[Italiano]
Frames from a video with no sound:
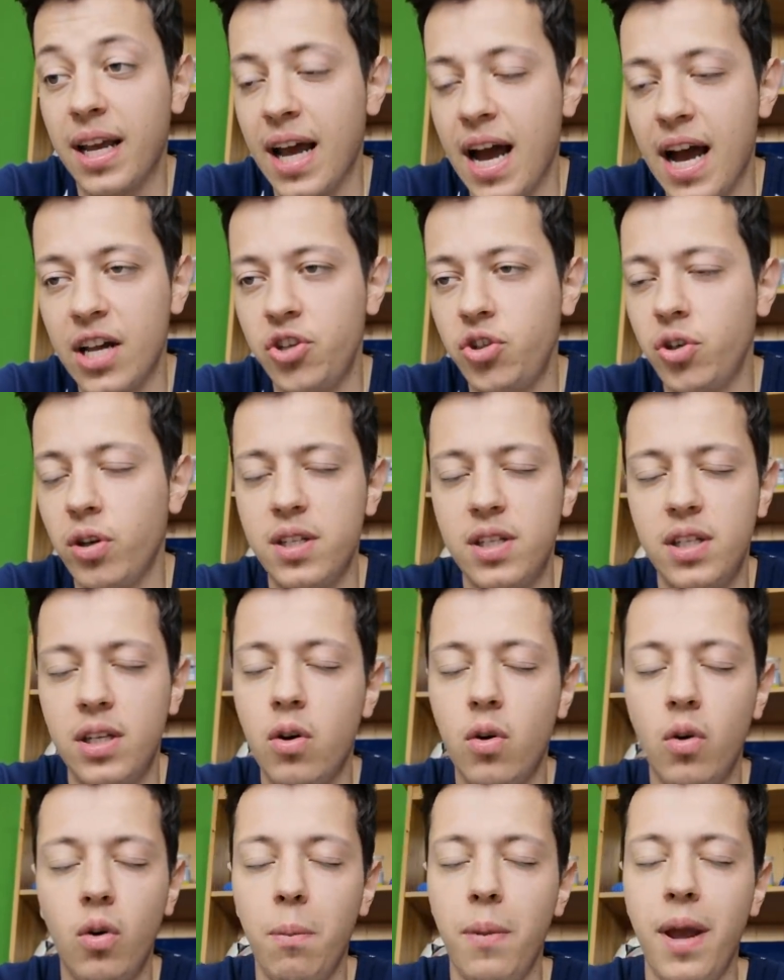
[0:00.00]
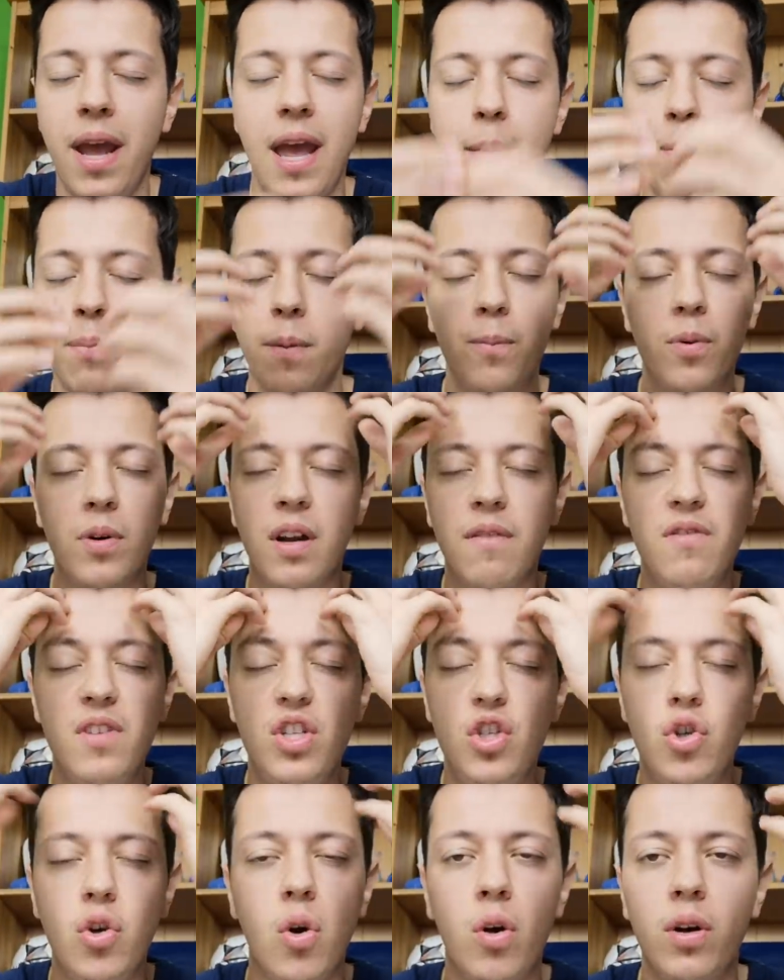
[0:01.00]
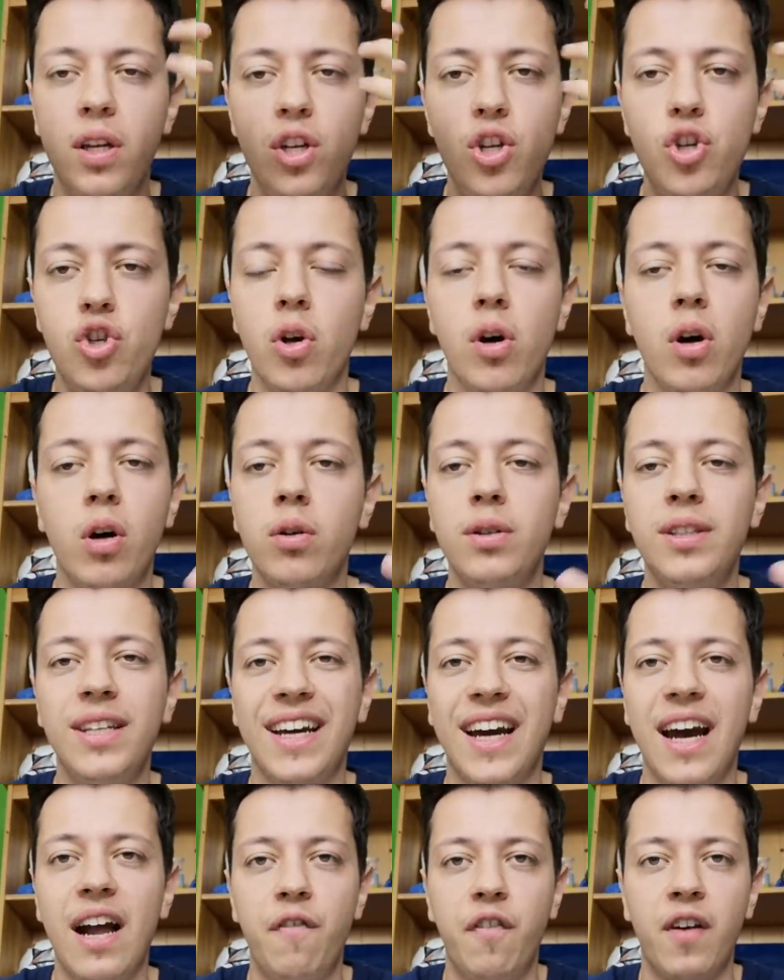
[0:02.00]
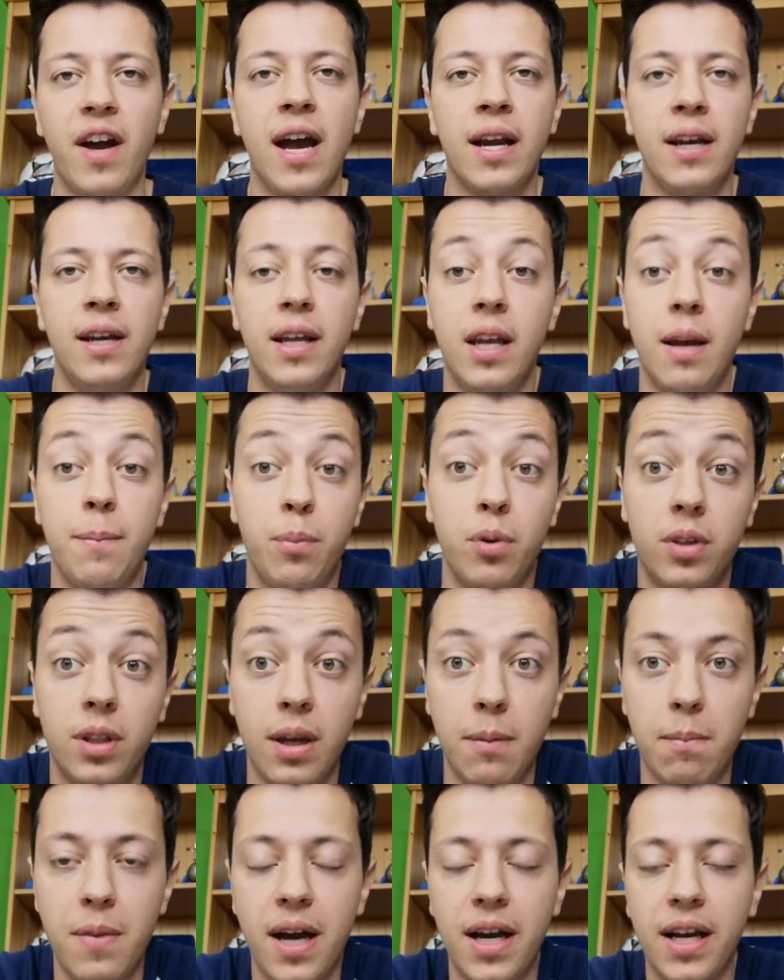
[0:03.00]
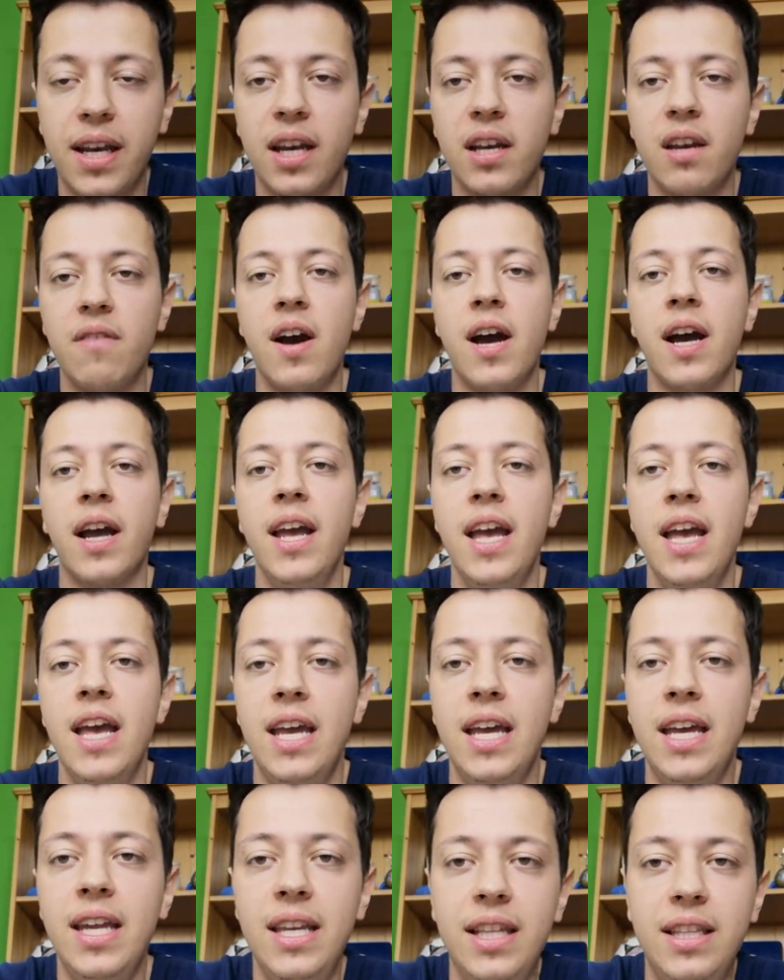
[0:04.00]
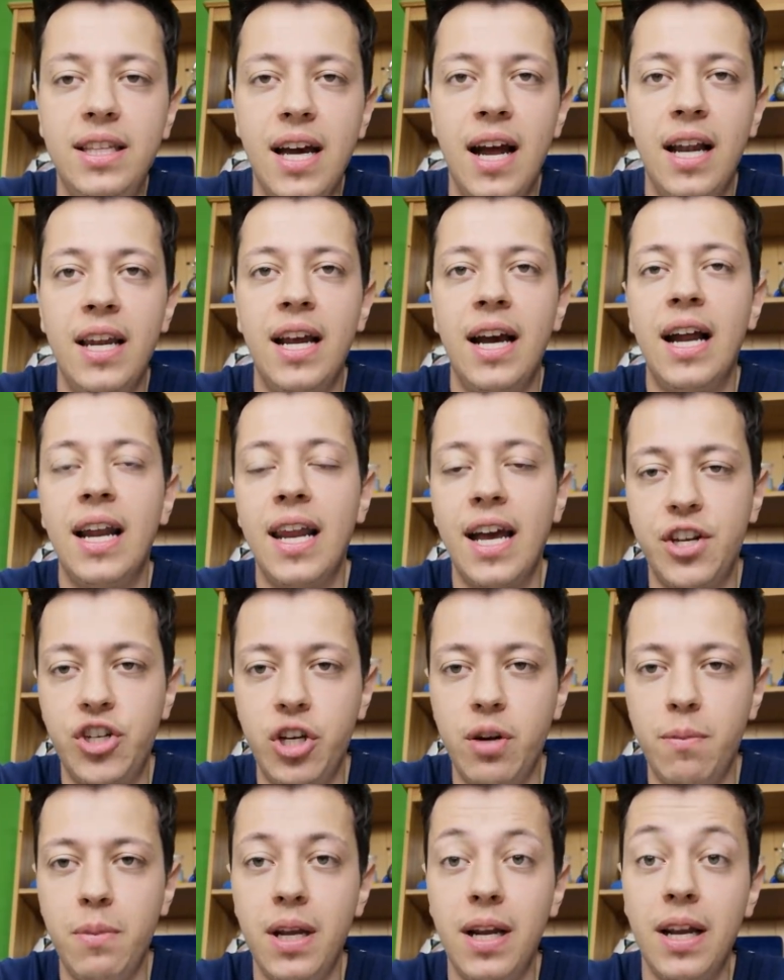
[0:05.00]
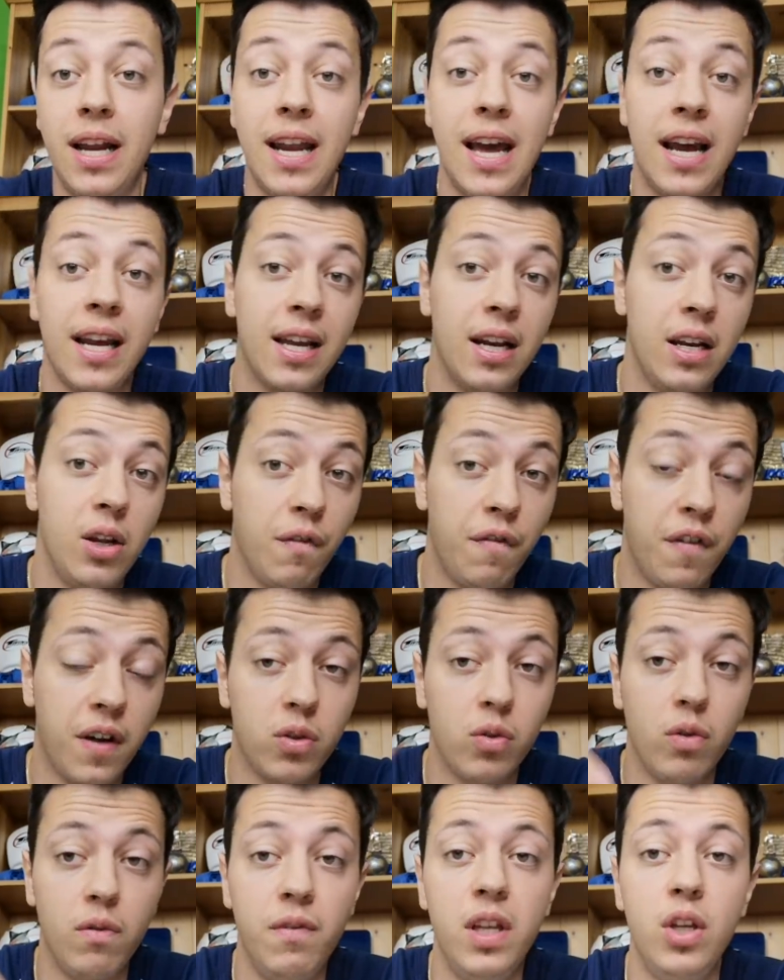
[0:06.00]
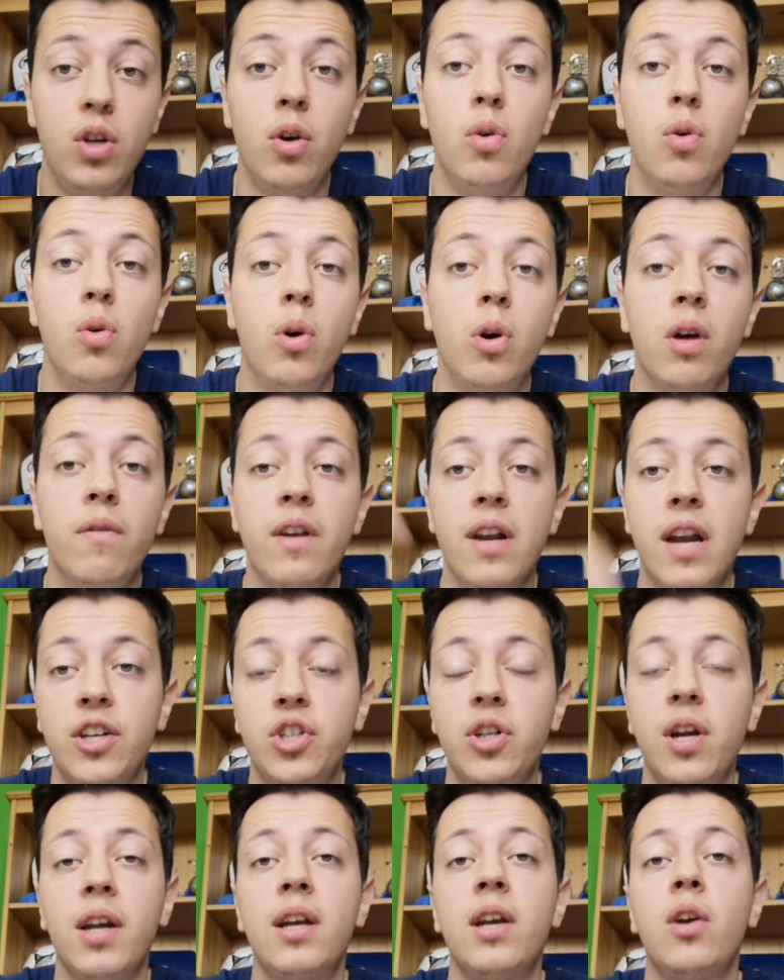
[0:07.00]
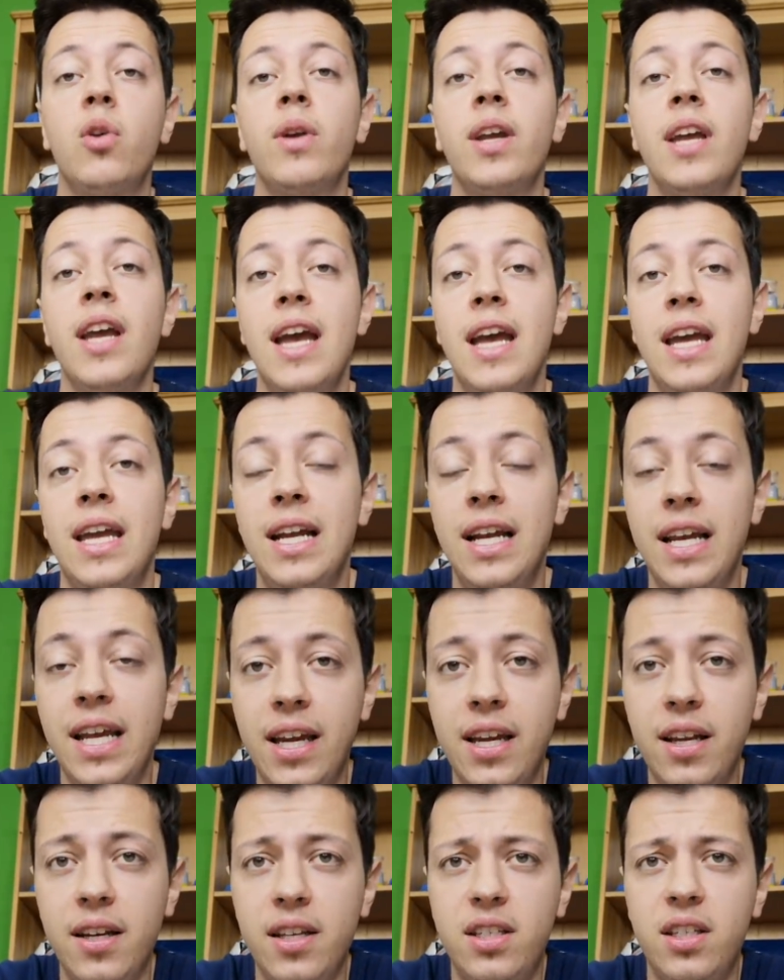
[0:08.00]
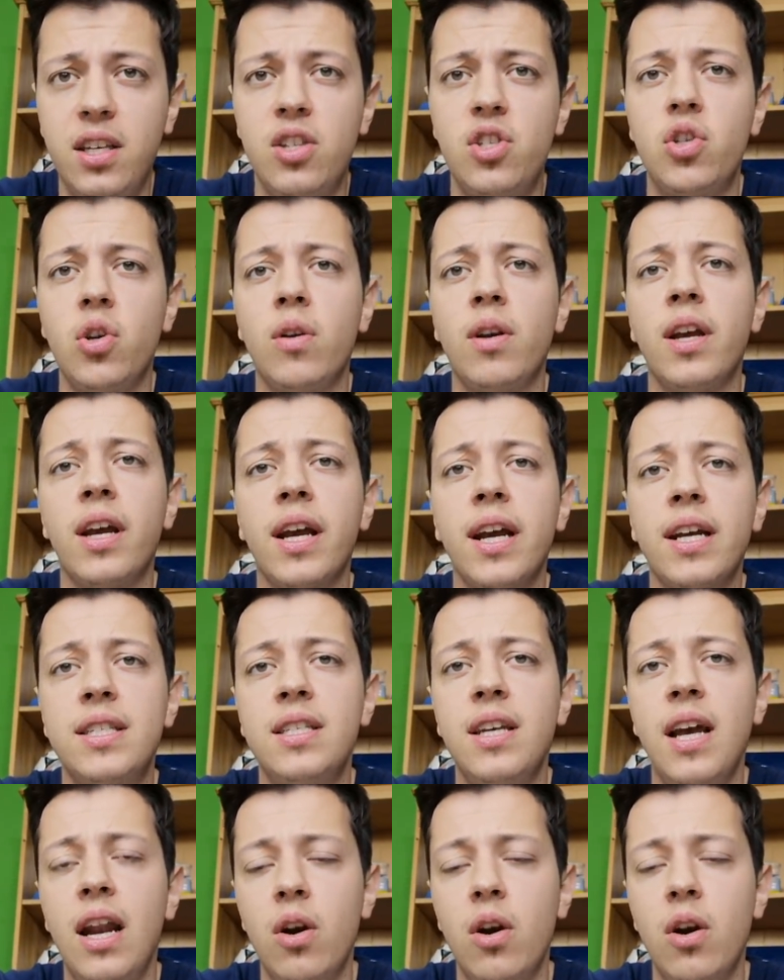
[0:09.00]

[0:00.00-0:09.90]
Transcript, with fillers: calcio che secondo me è proprio la visione di gioco di Ralf Rangnick che potrebbe anche arrivare in Italia all'AC Milan, anche lì ho fatto un video lungo, vi lascio anche qui il link in descrizione ragazzi.